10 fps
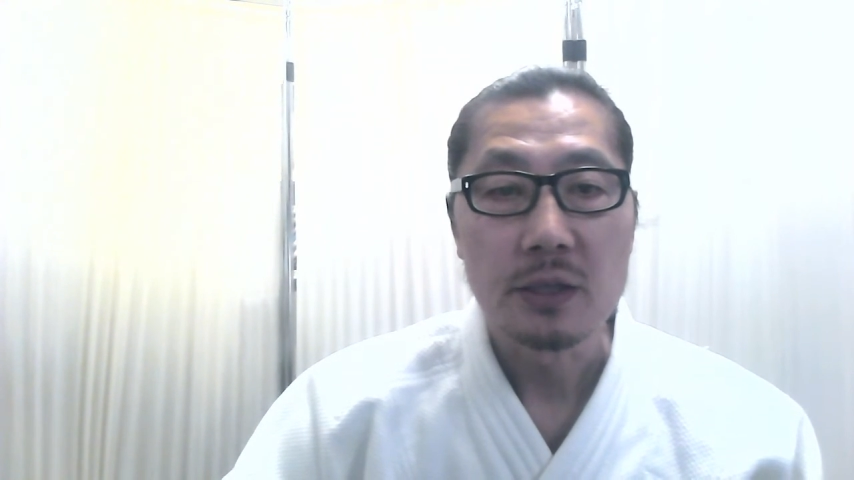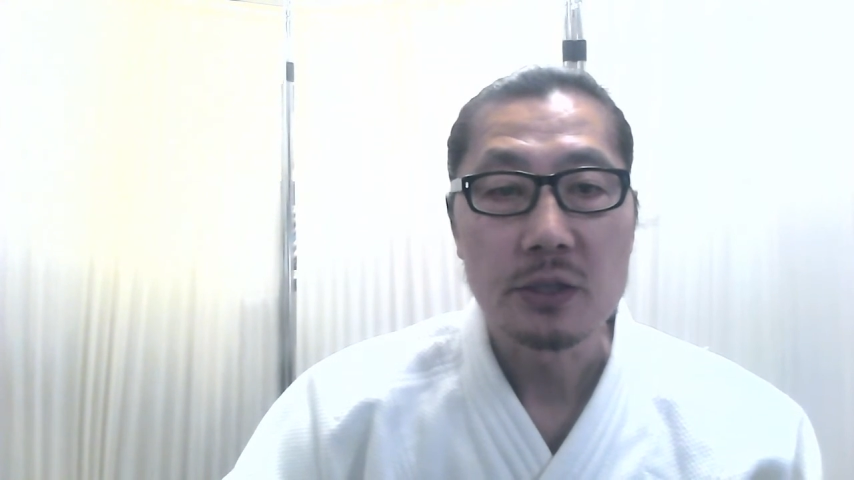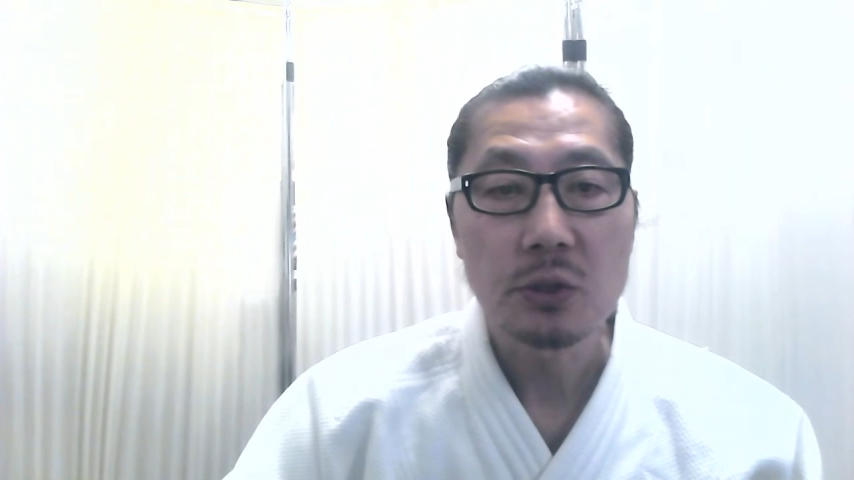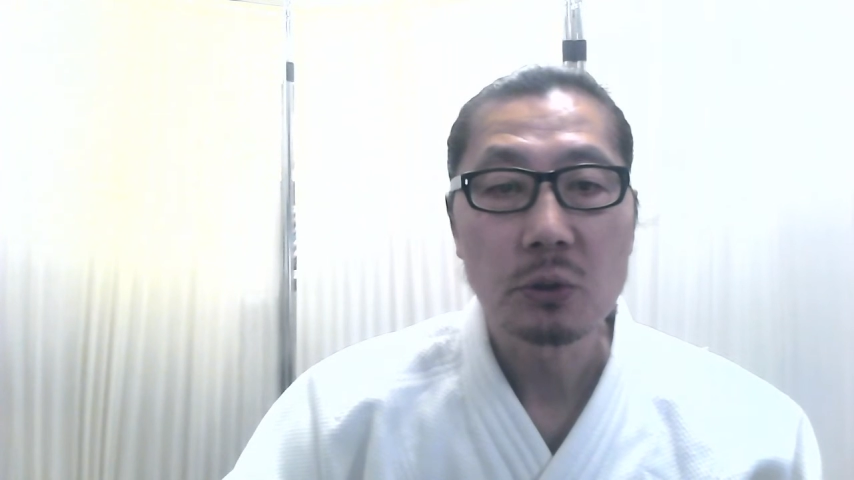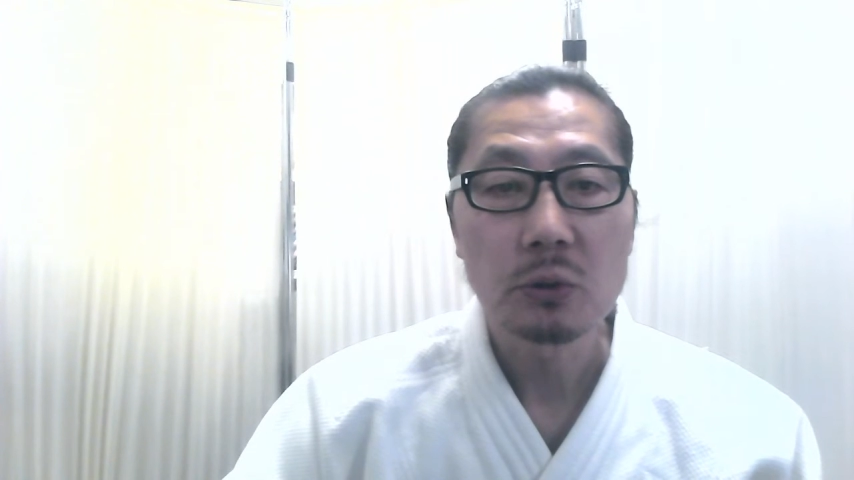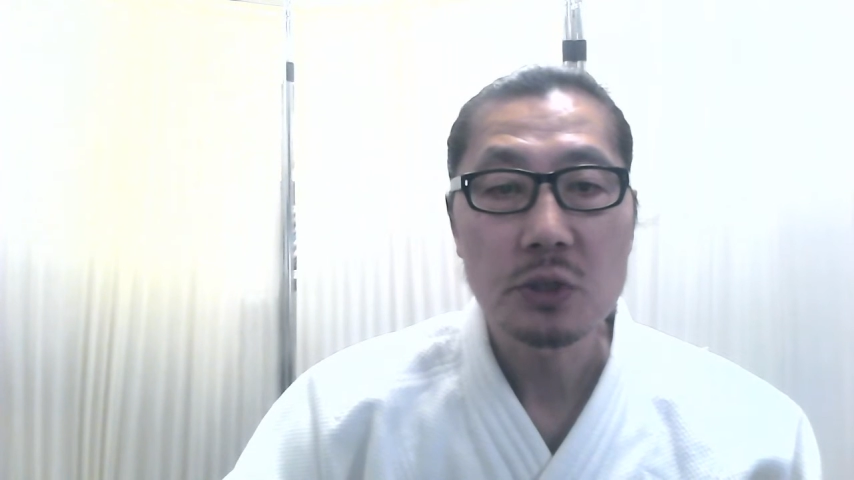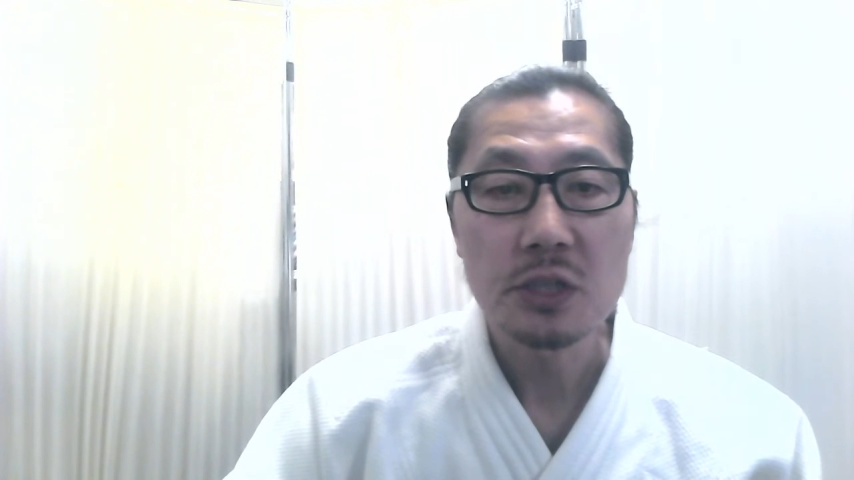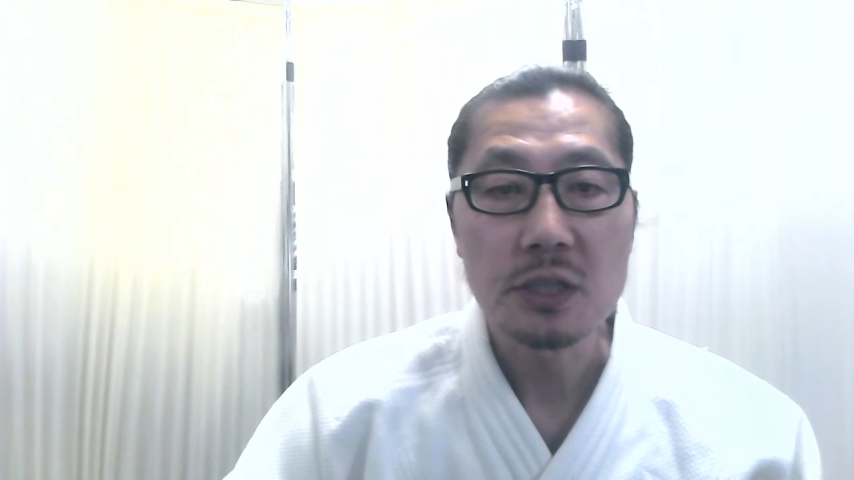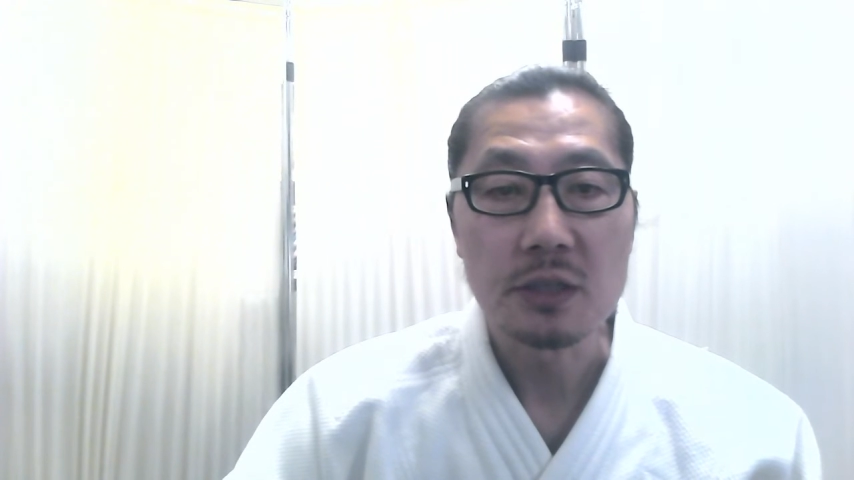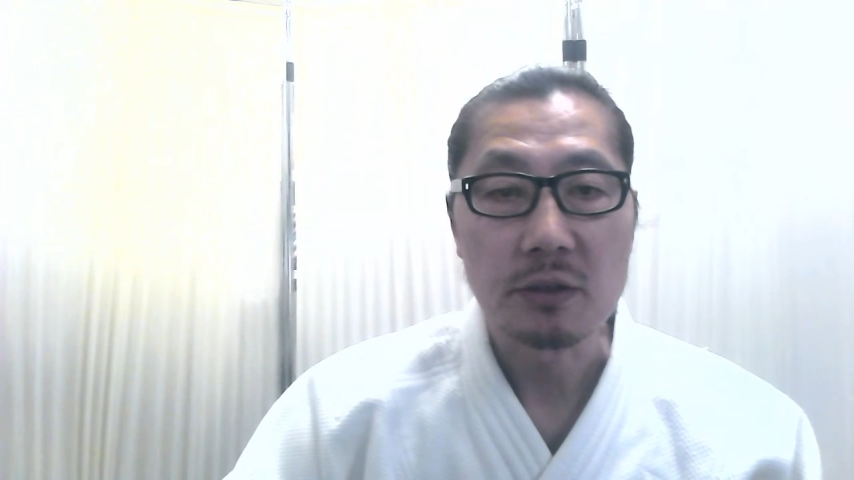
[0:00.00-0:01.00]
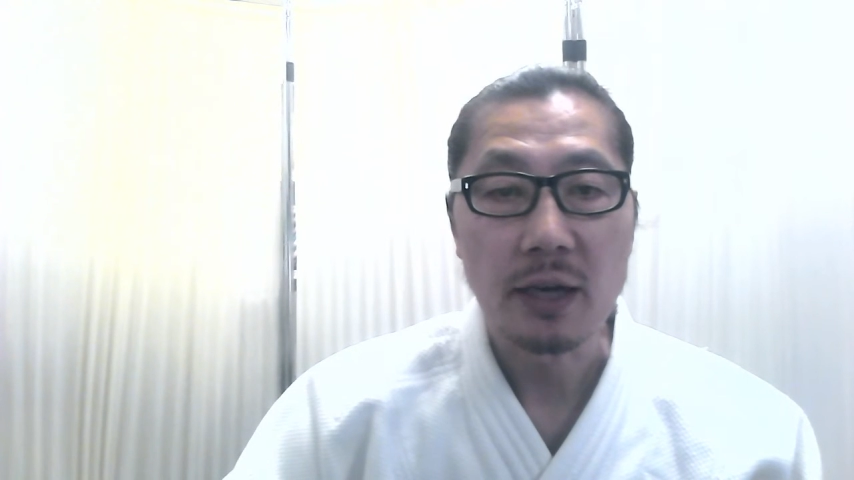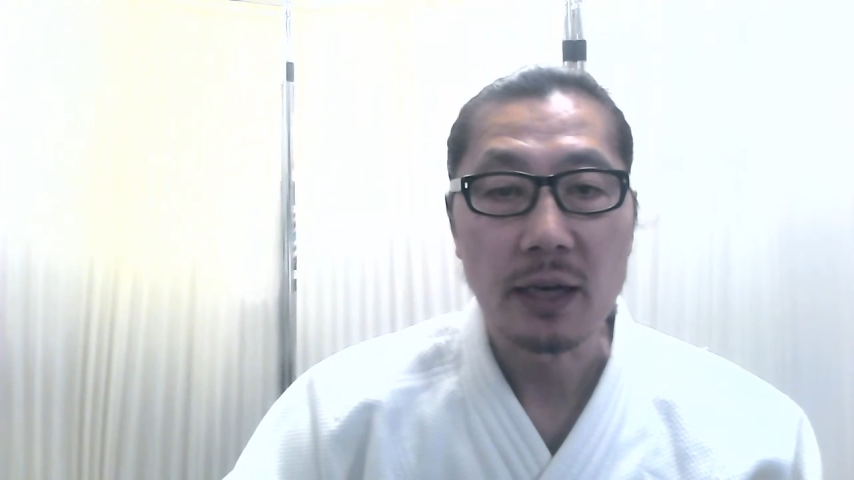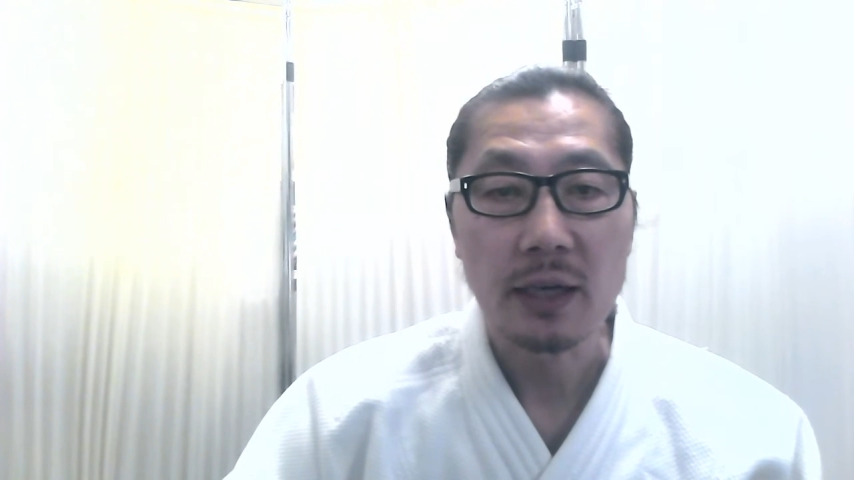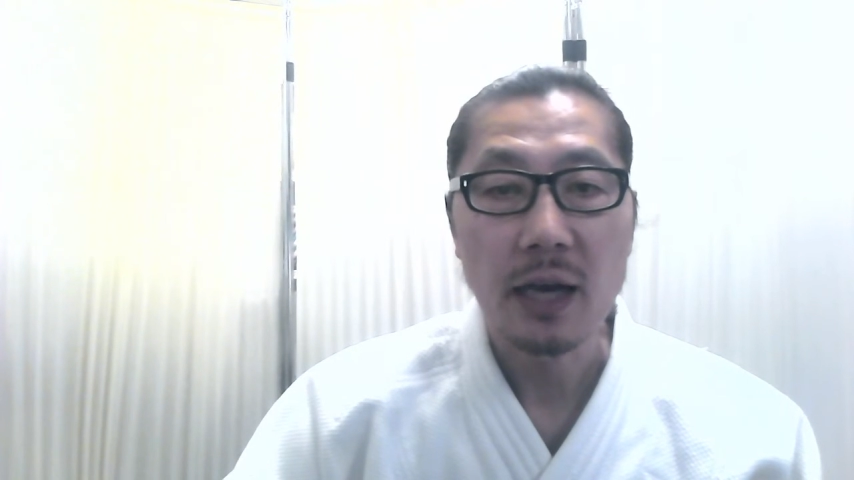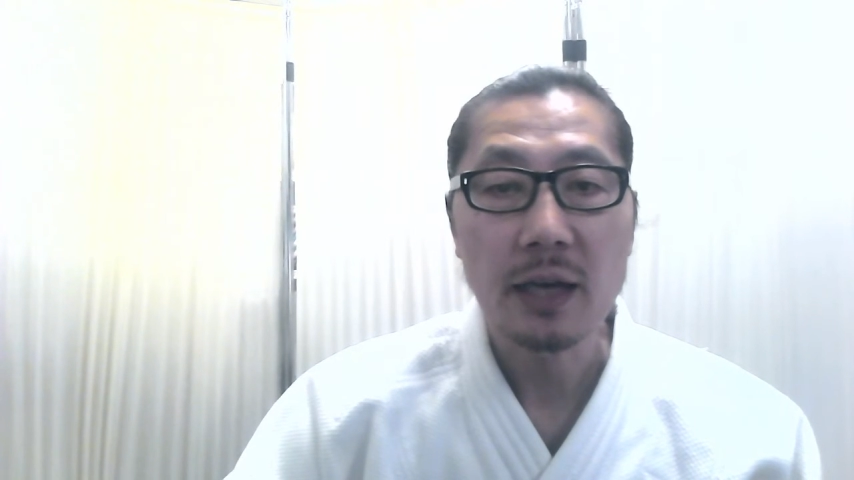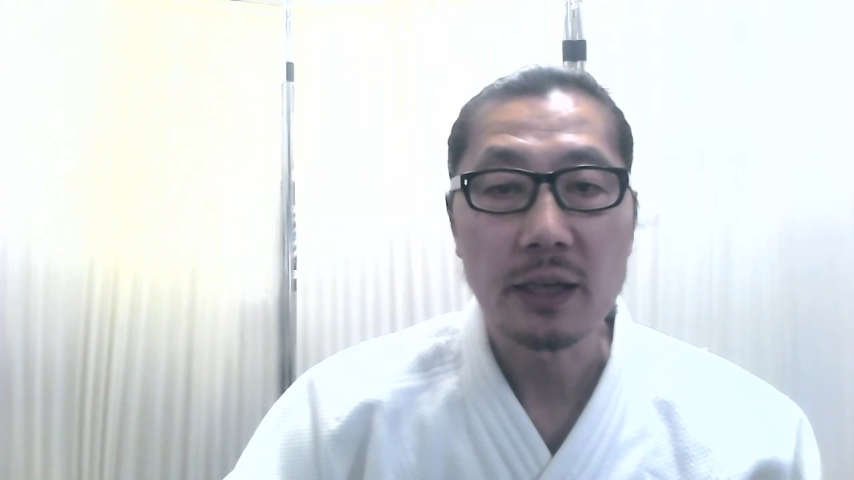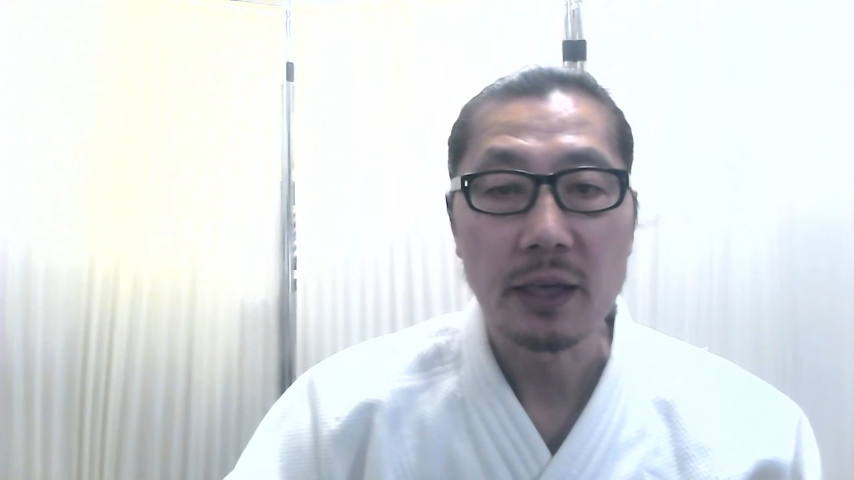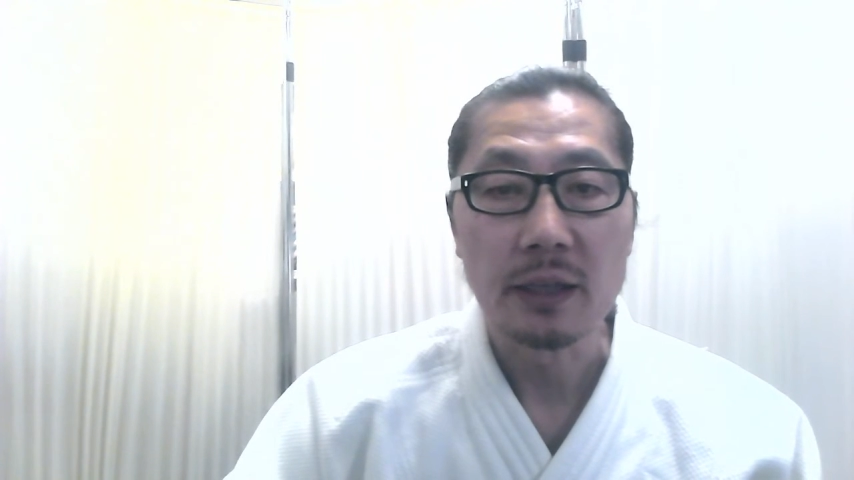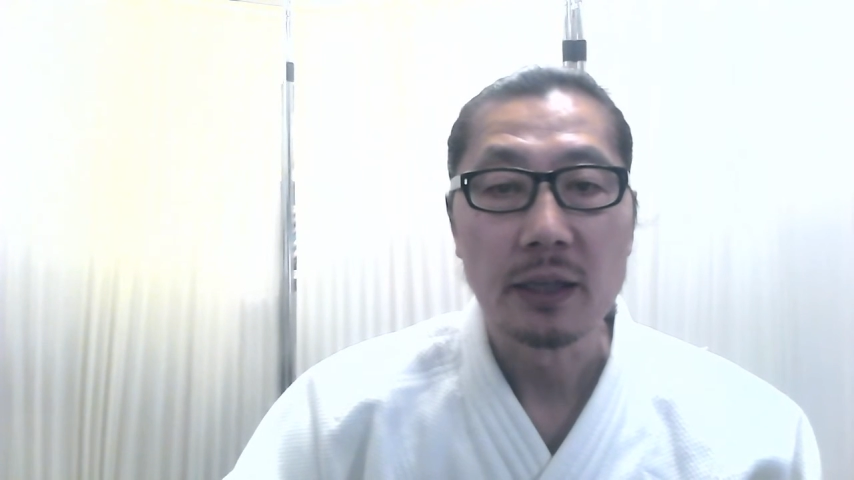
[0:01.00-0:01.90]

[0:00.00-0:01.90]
胃腸の手術や肝炎